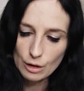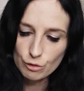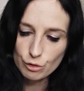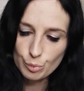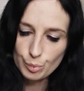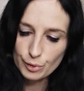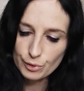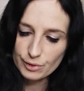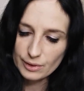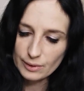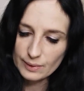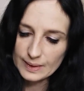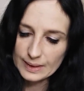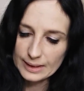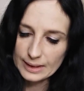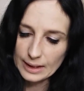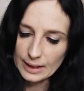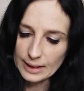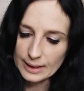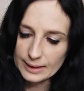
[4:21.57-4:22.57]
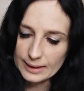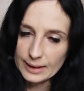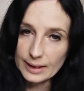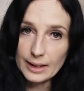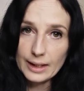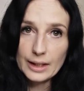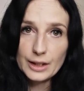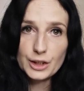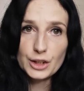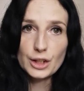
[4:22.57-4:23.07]
Vous pouvez aussi
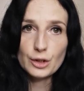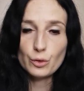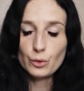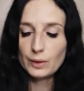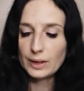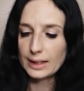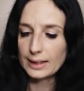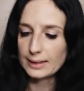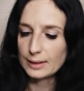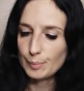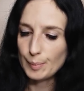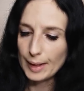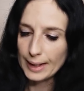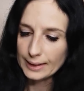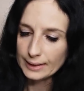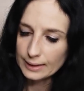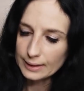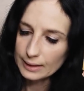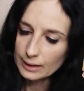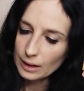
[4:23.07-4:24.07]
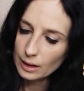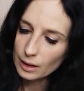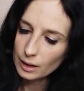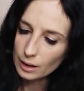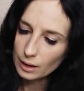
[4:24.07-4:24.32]
l'essayer chez d'autres espèces.